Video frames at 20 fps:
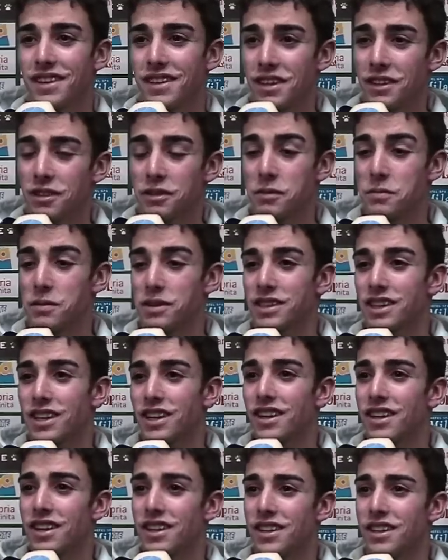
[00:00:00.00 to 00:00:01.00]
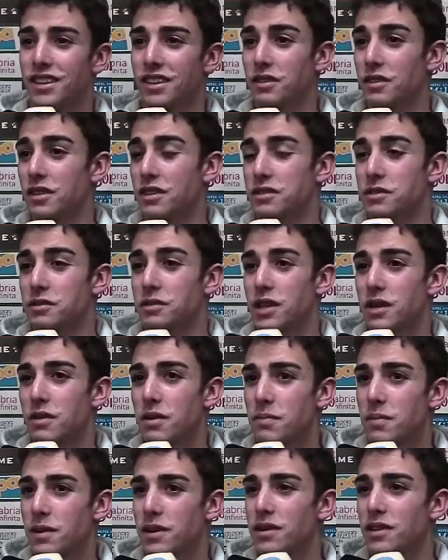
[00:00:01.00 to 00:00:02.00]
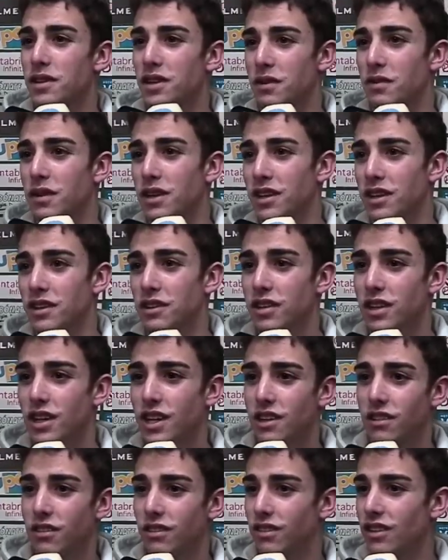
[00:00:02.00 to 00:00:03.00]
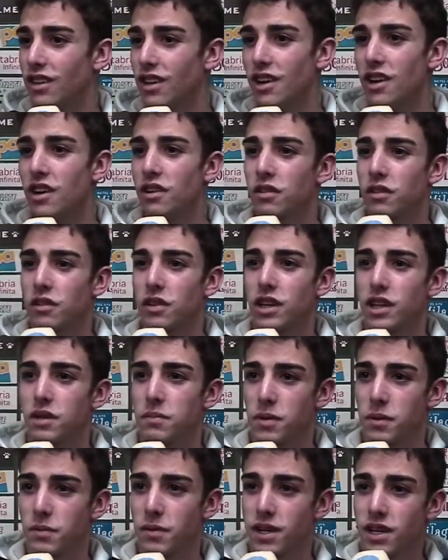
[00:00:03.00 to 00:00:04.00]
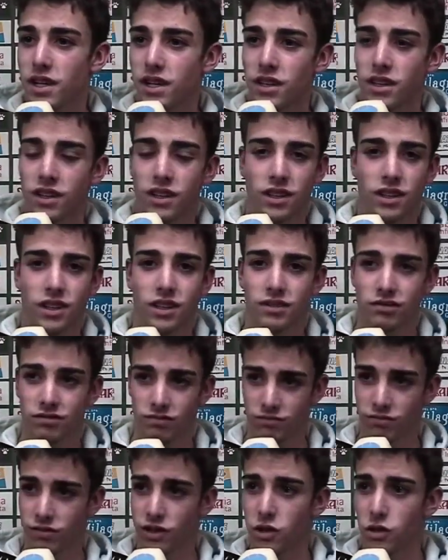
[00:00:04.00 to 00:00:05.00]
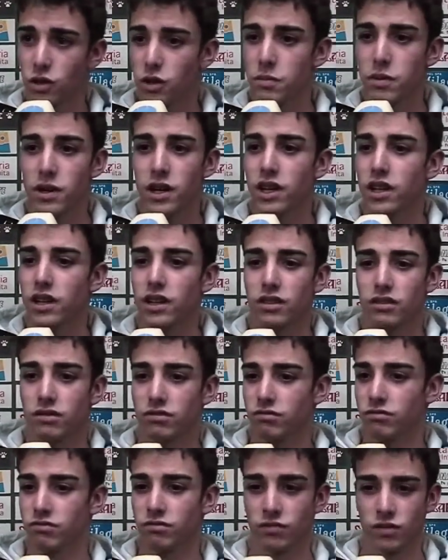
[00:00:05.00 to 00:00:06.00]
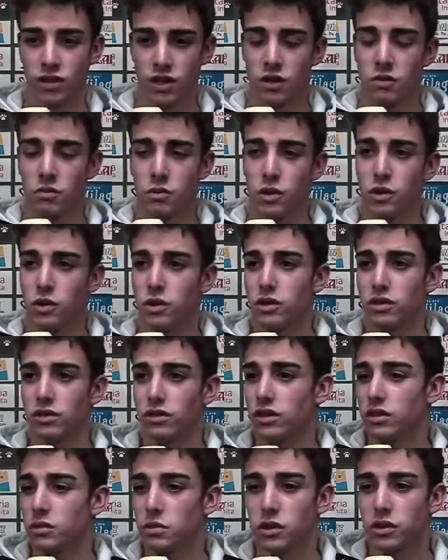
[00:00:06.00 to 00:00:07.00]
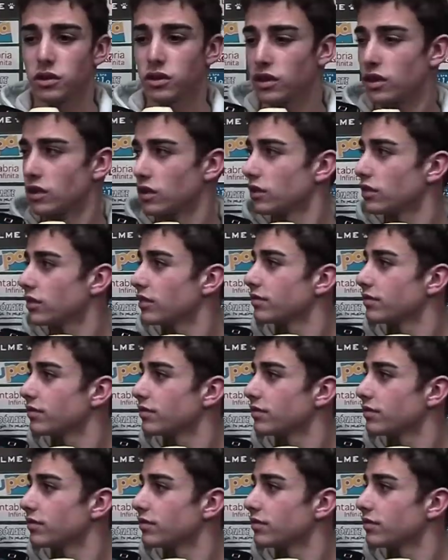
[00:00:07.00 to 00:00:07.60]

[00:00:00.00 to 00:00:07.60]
el club está en segunda B, pero el rival de hoy era un, rival de primera, de, de Europa y muy duro, muy, contento.